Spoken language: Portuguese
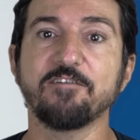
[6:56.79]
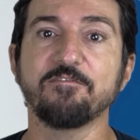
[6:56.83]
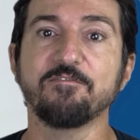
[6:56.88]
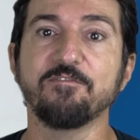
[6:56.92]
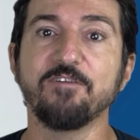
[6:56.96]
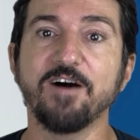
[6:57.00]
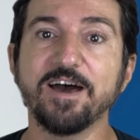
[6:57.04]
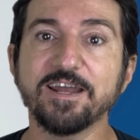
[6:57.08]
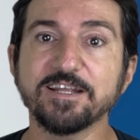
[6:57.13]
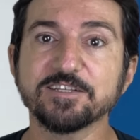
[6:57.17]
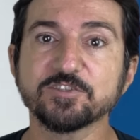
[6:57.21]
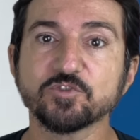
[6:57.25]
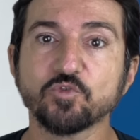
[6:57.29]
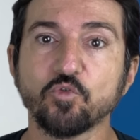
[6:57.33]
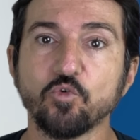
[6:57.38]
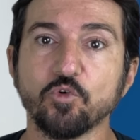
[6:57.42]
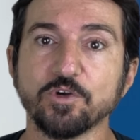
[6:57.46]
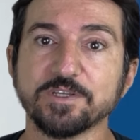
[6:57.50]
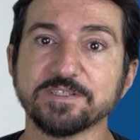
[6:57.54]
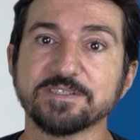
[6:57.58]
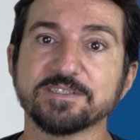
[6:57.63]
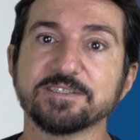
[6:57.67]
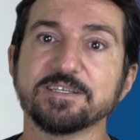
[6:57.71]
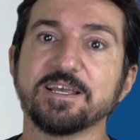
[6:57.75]
várias
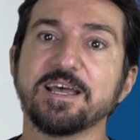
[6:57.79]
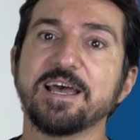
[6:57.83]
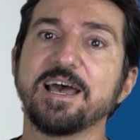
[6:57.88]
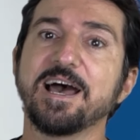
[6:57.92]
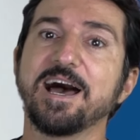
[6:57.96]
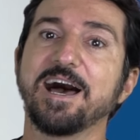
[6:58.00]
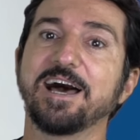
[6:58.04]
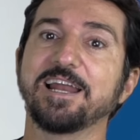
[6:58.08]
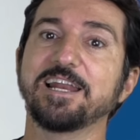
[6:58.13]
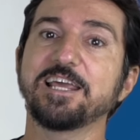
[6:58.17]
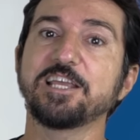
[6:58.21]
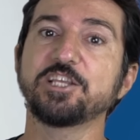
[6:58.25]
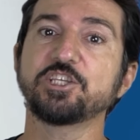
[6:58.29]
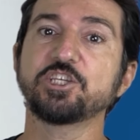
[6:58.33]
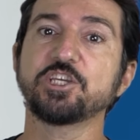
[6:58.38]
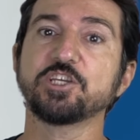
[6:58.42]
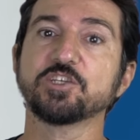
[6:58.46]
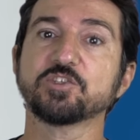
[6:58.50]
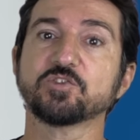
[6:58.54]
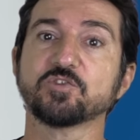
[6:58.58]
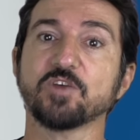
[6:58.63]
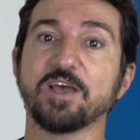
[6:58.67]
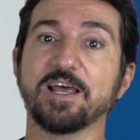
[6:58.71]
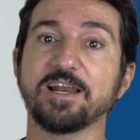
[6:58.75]
coisas. Além
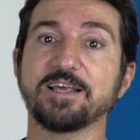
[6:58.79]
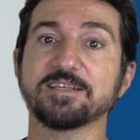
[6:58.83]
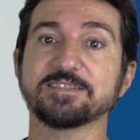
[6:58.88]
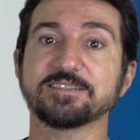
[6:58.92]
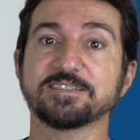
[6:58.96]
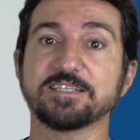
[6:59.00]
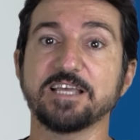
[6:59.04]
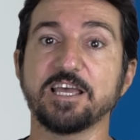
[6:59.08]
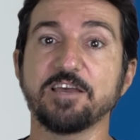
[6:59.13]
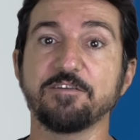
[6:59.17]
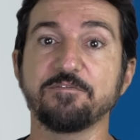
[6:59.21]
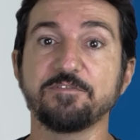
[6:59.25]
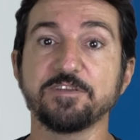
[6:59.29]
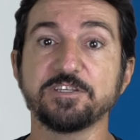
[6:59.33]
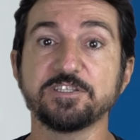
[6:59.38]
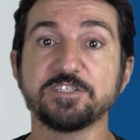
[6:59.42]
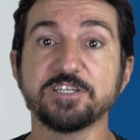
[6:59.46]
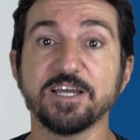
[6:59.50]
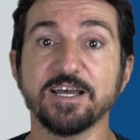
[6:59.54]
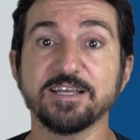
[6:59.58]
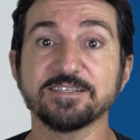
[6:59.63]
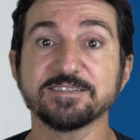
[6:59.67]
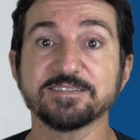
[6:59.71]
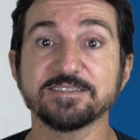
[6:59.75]
disso, ela serve de
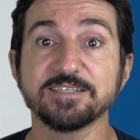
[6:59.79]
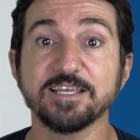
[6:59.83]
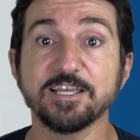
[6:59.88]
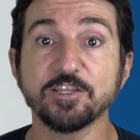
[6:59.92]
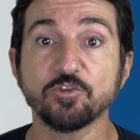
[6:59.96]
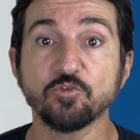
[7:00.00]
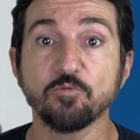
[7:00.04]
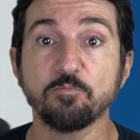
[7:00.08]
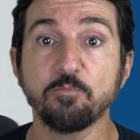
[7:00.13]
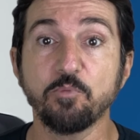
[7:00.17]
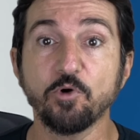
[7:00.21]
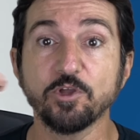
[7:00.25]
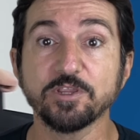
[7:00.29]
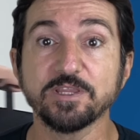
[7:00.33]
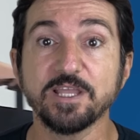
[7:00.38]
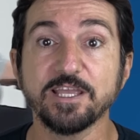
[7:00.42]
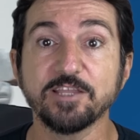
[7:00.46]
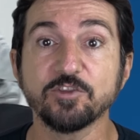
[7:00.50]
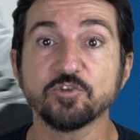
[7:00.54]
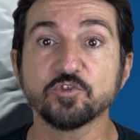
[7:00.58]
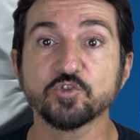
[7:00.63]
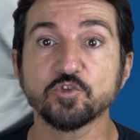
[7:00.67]
assento, podendo